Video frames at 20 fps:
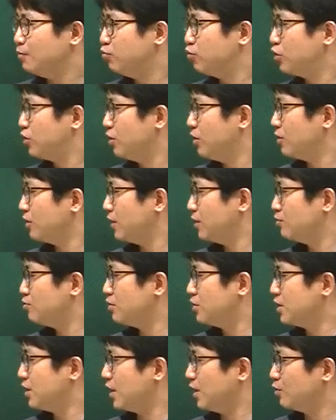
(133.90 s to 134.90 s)
북경대
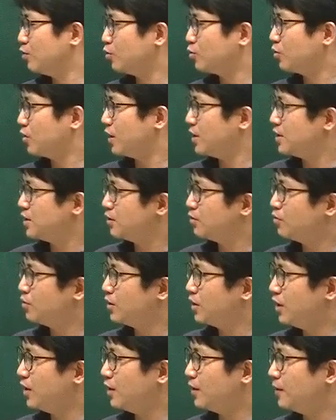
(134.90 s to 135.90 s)
출신 아주 똑똑한
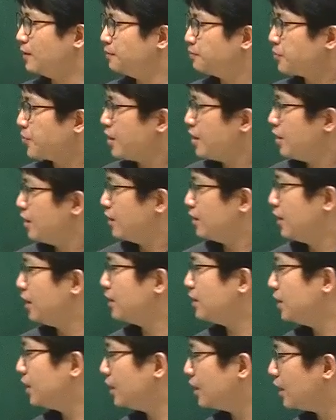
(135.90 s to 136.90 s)
친구인데요.
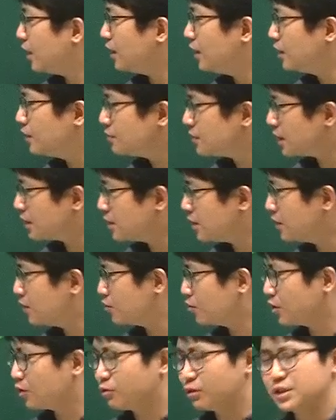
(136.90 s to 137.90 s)
팅팅이란 이름
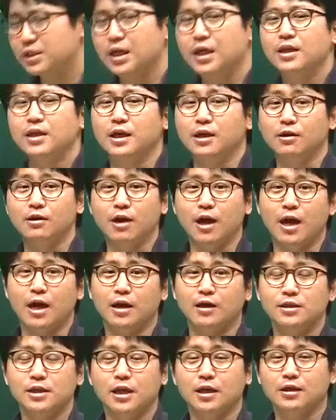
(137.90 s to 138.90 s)
자체는 소리가 이상해난 거야.
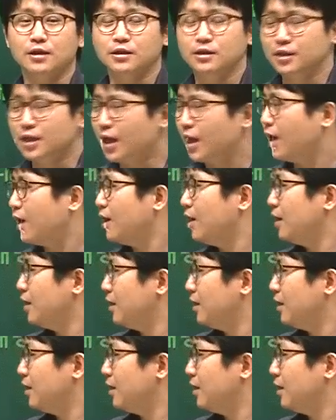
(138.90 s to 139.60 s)
자, 그런데